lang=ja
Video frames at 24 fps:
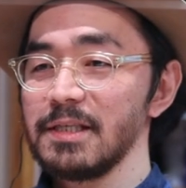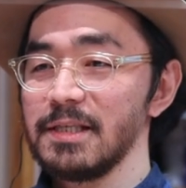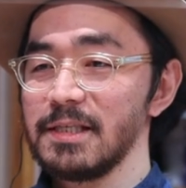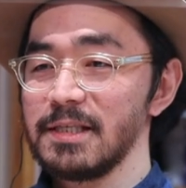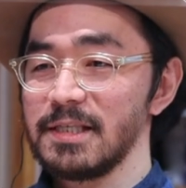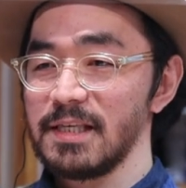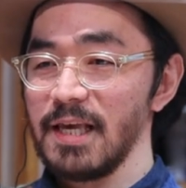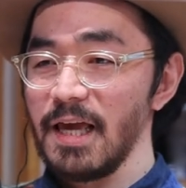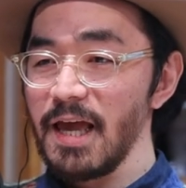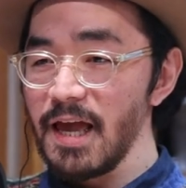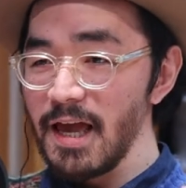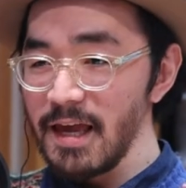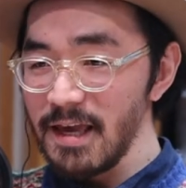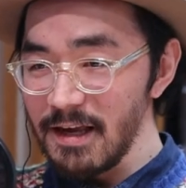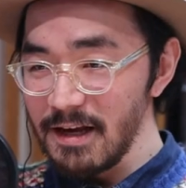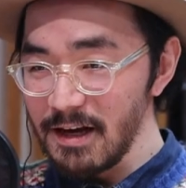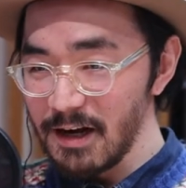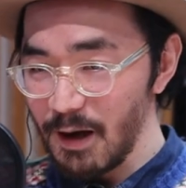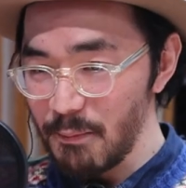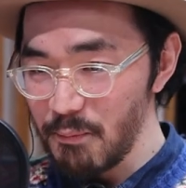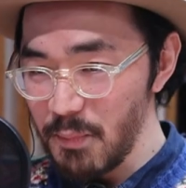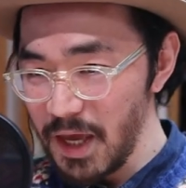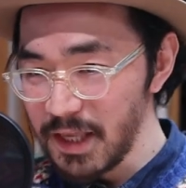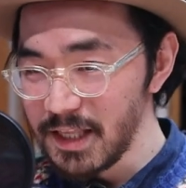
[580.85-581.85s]
全員
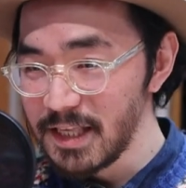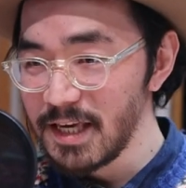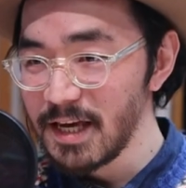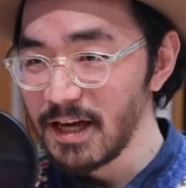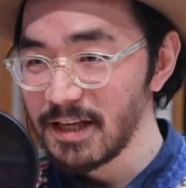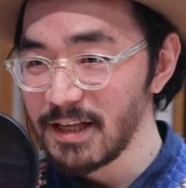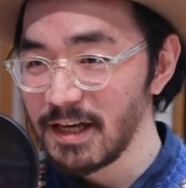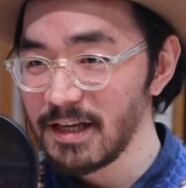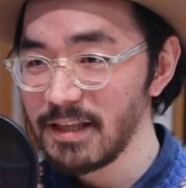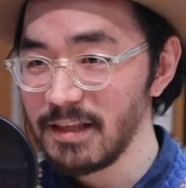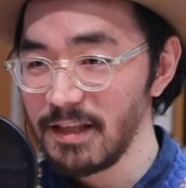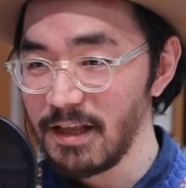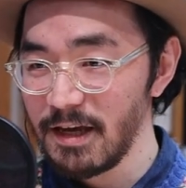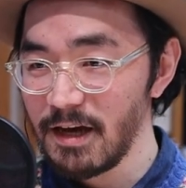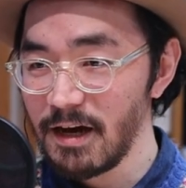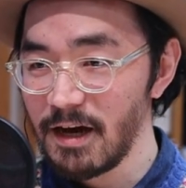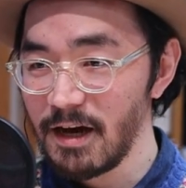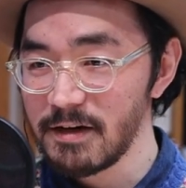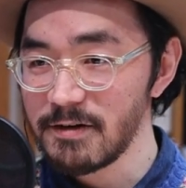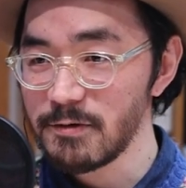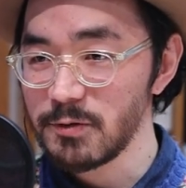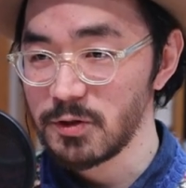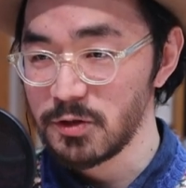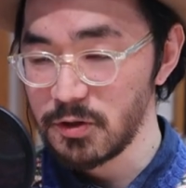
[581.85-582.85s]
がメディアなんで
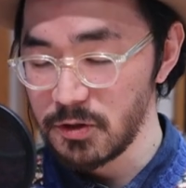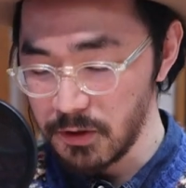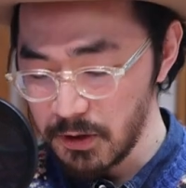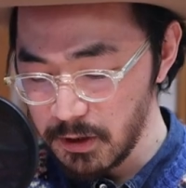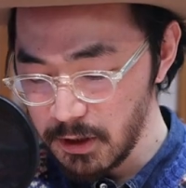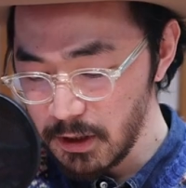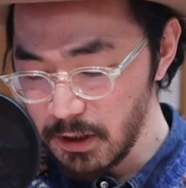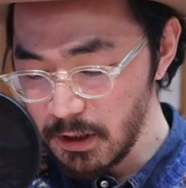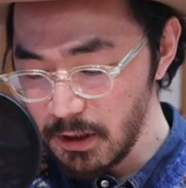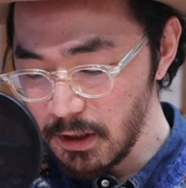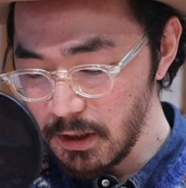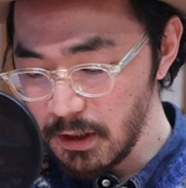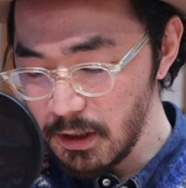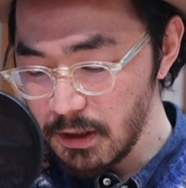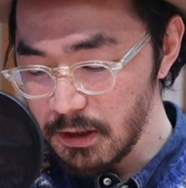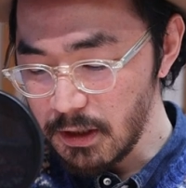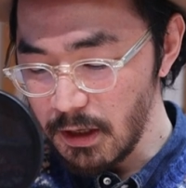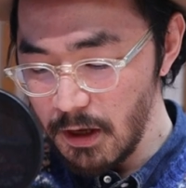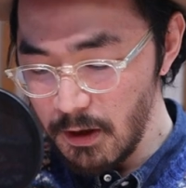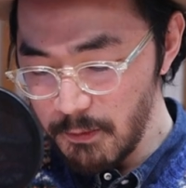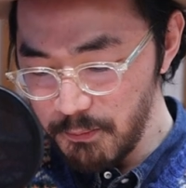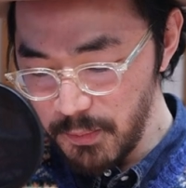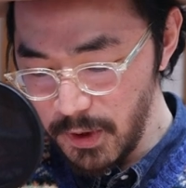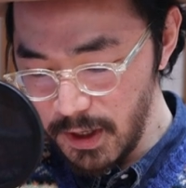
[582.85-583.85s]
ある種そうですよ、
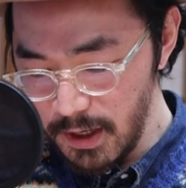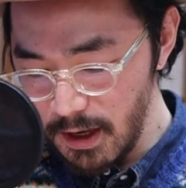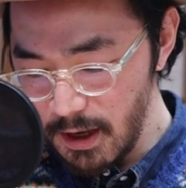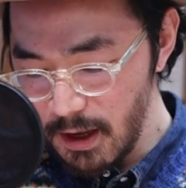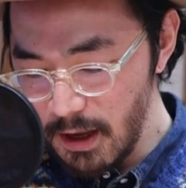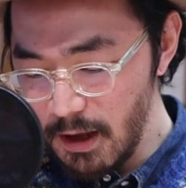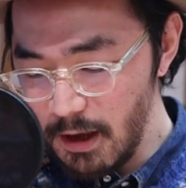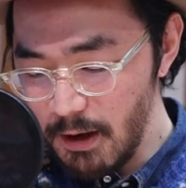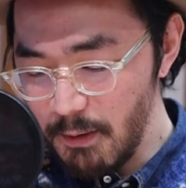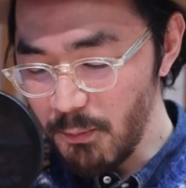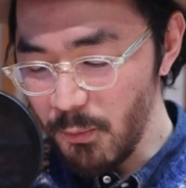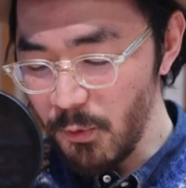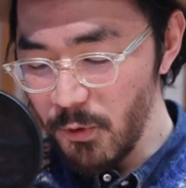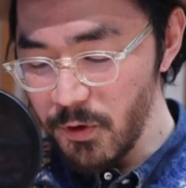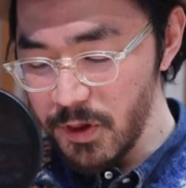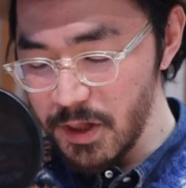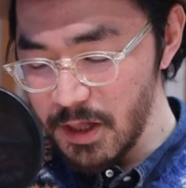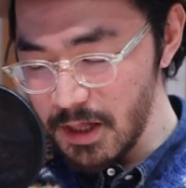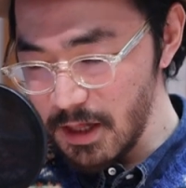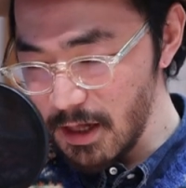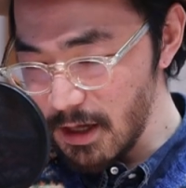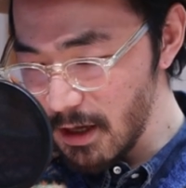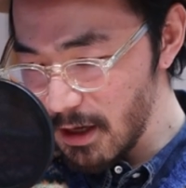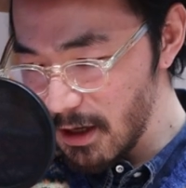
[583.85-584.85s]
ね、やっぱり、も
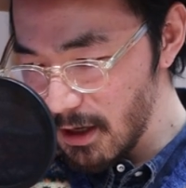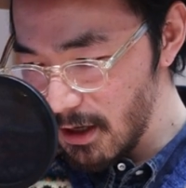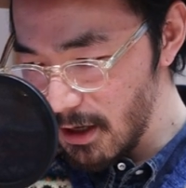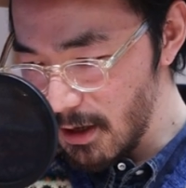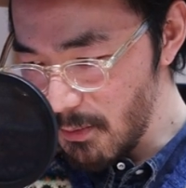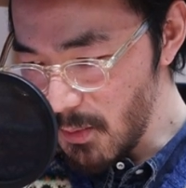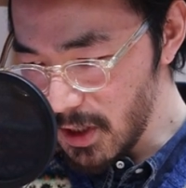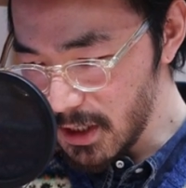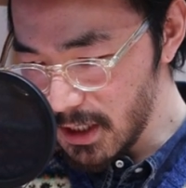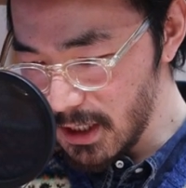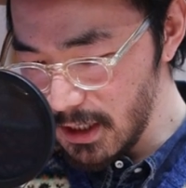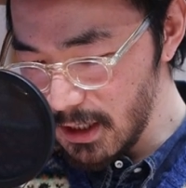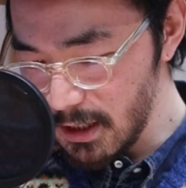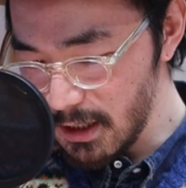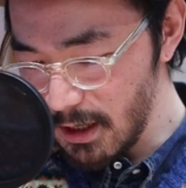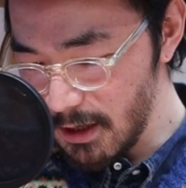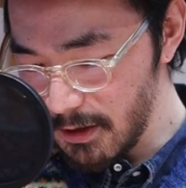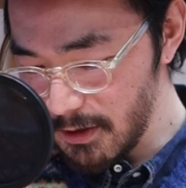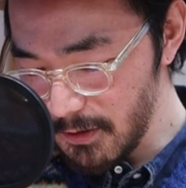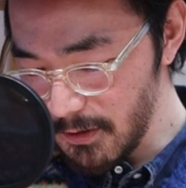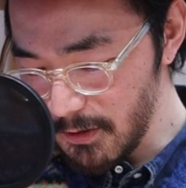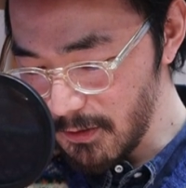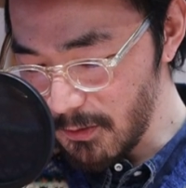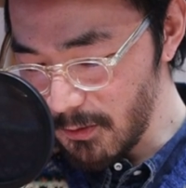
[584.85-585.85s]
し今聞いて
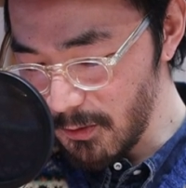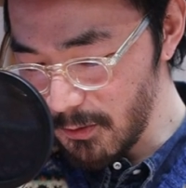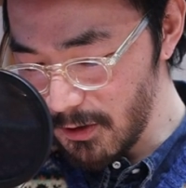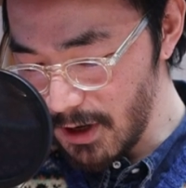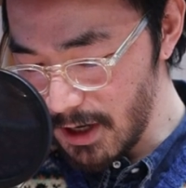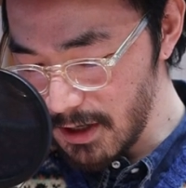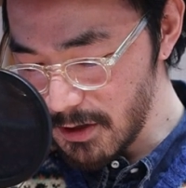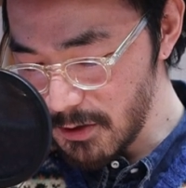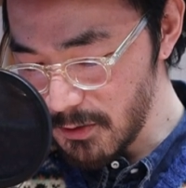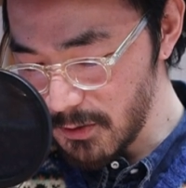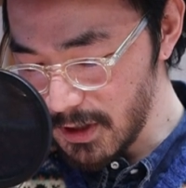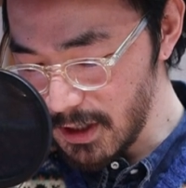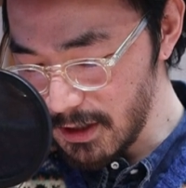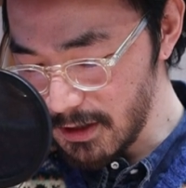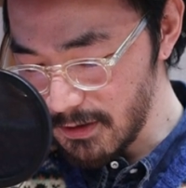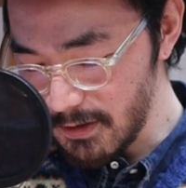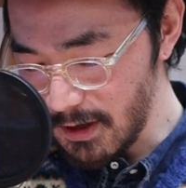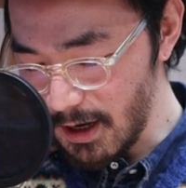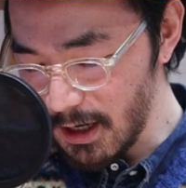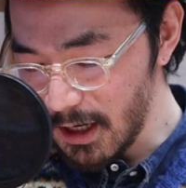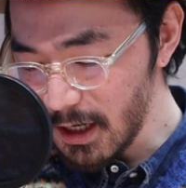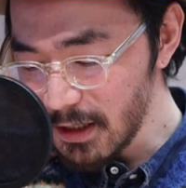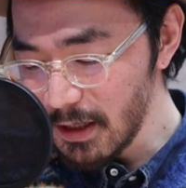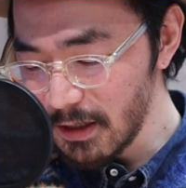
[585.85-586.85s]
るこのラジオ聞いて
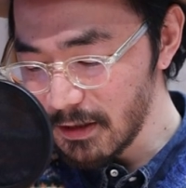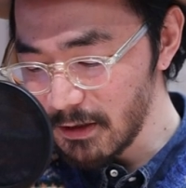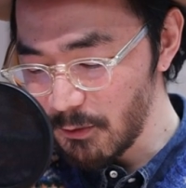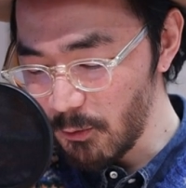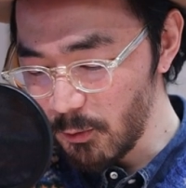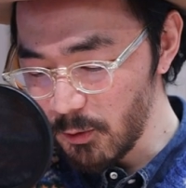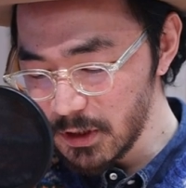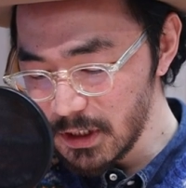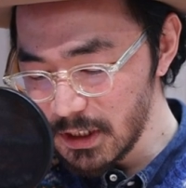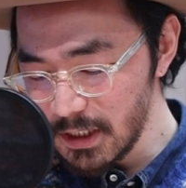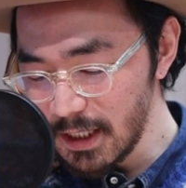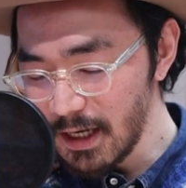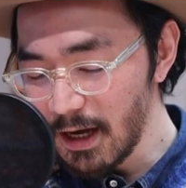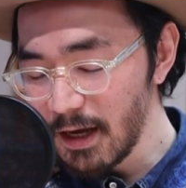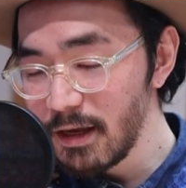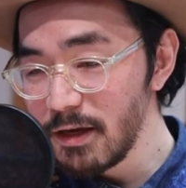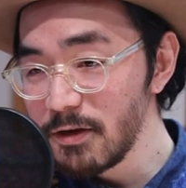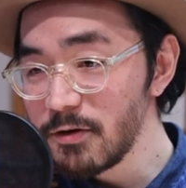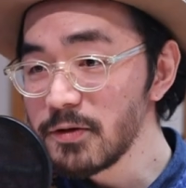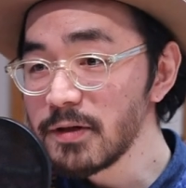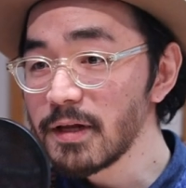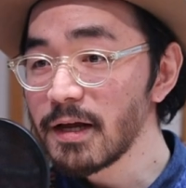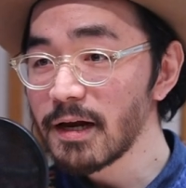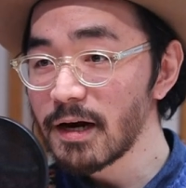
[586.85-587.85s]
るあなたに推しが
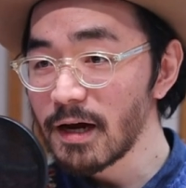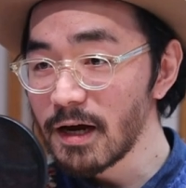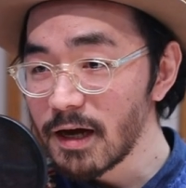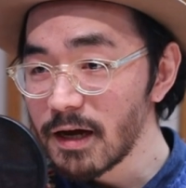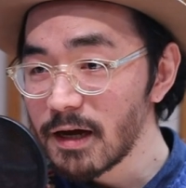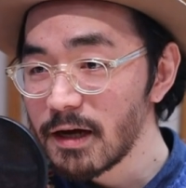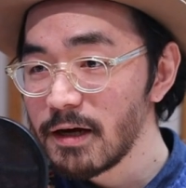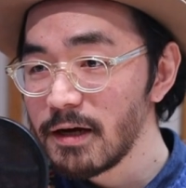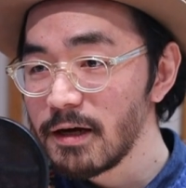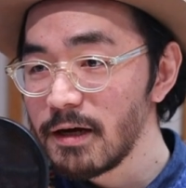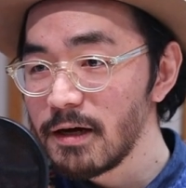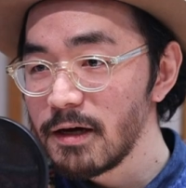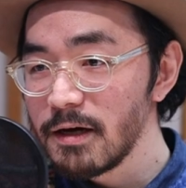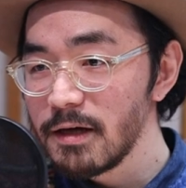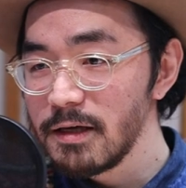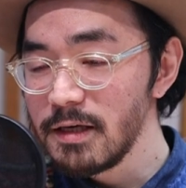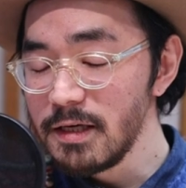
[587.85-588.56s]
いるなら、はい、